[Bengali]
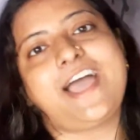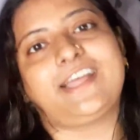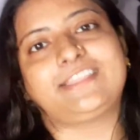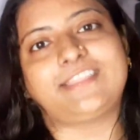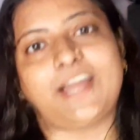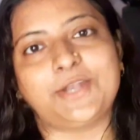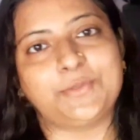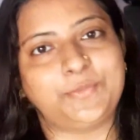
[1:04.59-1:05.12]
আর
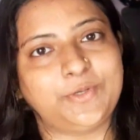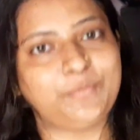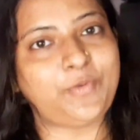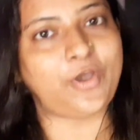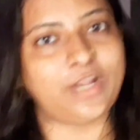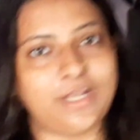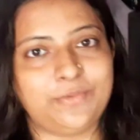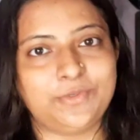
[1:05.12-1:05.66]
তার উপরে
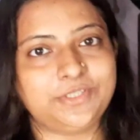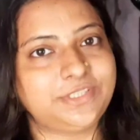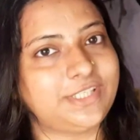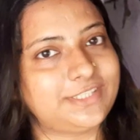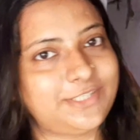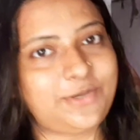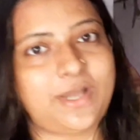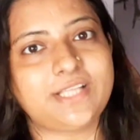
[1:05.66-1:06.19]
পয়লা
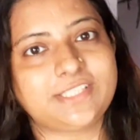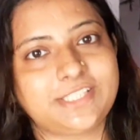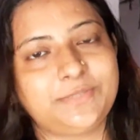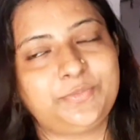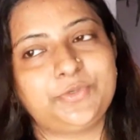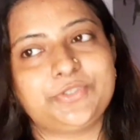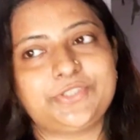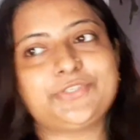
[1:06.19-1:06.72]
বৈশাখটাও আজকের
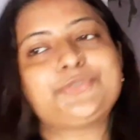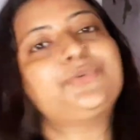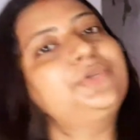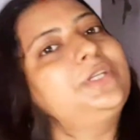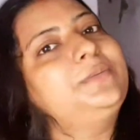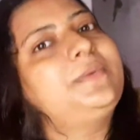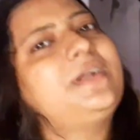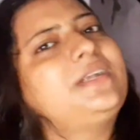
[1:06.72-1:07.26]
পড়ছে
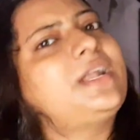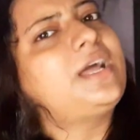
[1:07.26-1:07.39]
শনিবার